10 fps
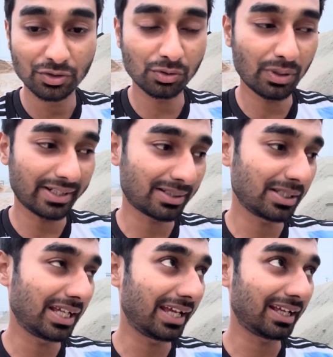সো একটা
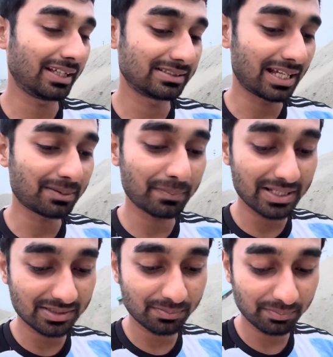এক্স্যাক্ট
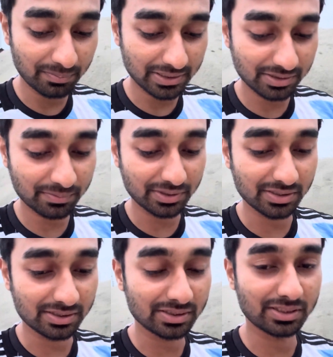মেজার মেজারমেন্ট
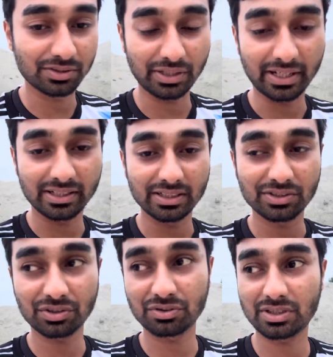আছে যে এর
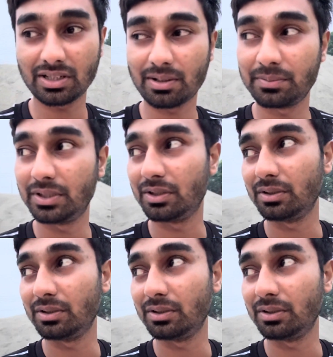নিচে হচ্ছে আমি